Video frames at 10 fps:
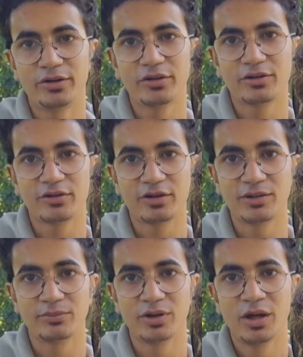التدريب
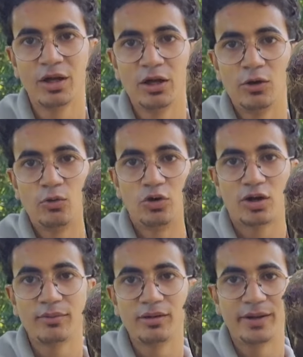
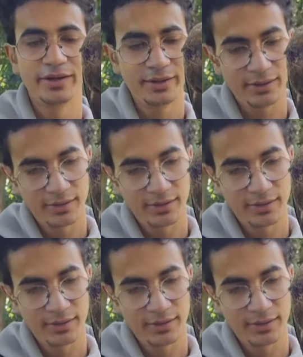والعقاب اللي معانا